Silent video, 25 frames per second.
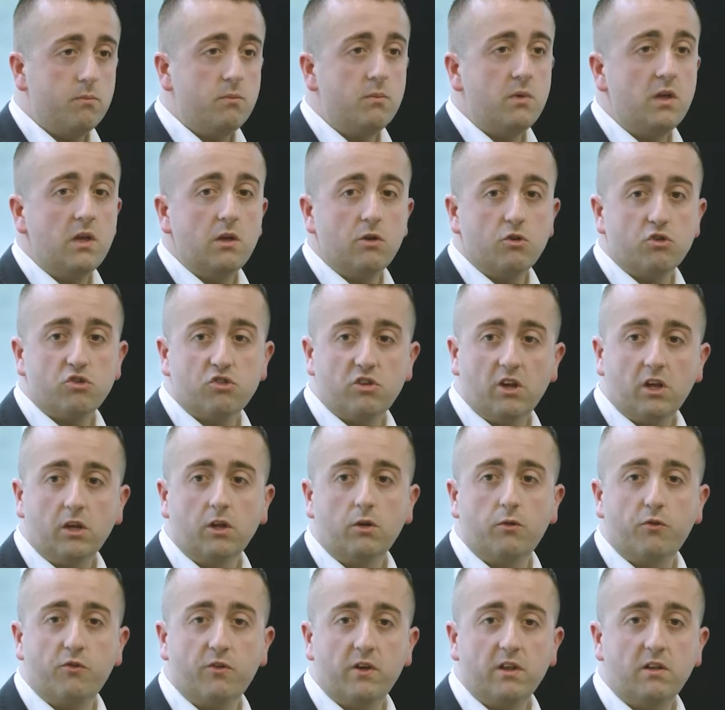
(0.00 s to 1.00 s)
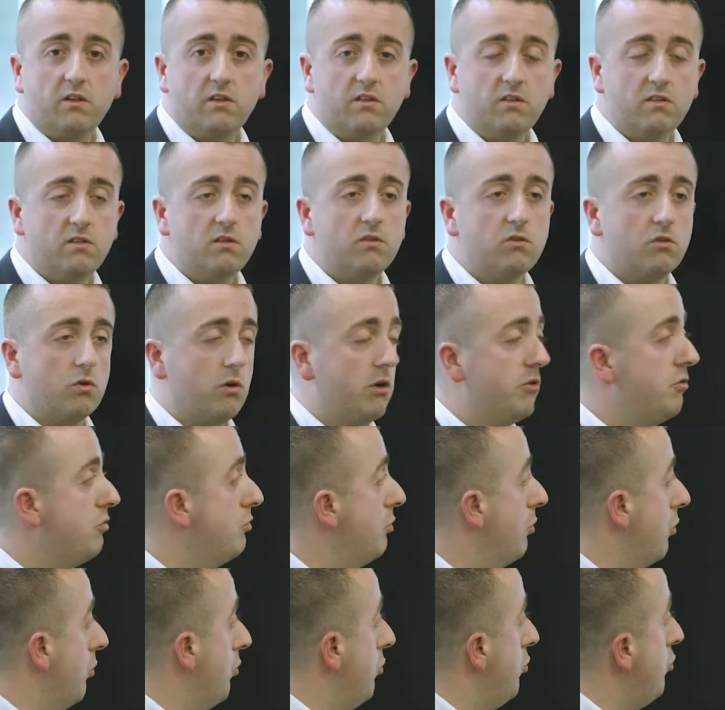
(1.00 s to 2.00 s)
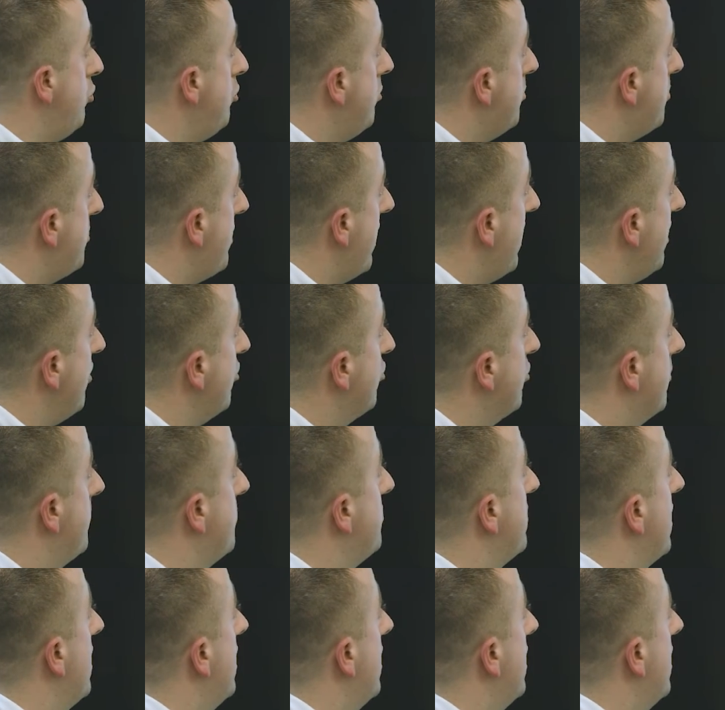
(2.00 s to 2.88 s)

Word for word: mais chaque fête ici sera sur une page.